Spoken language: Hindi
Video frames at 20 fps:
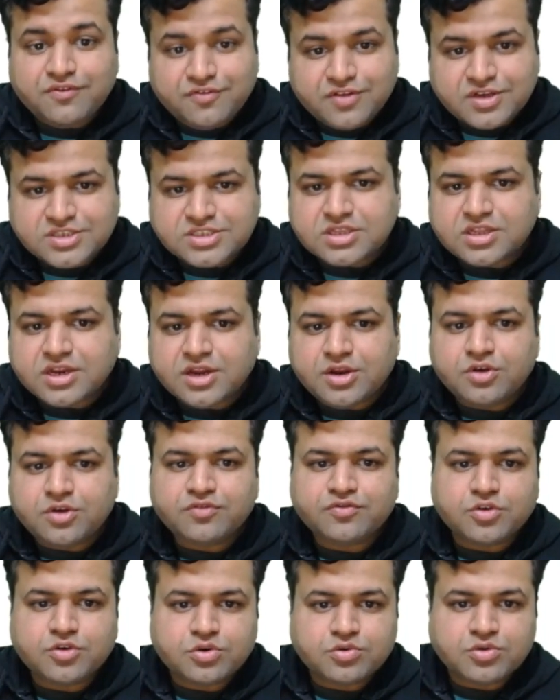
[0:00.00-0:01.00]
फिर से थ्री इंटू
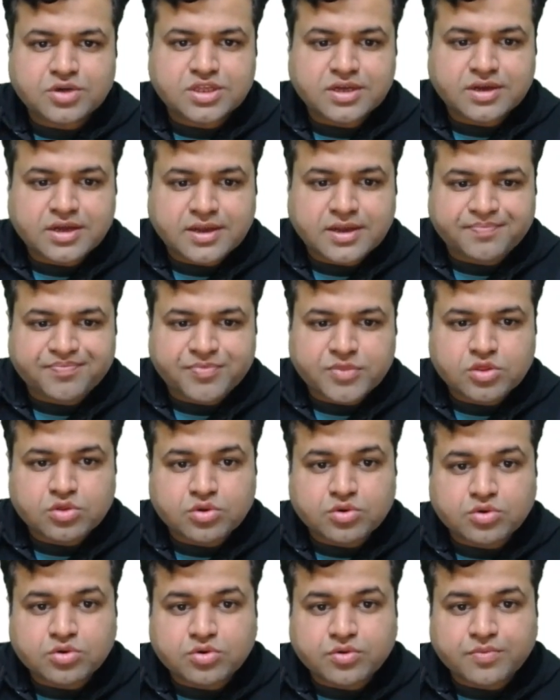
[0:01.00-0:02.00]
फोर हुआ था है ना तो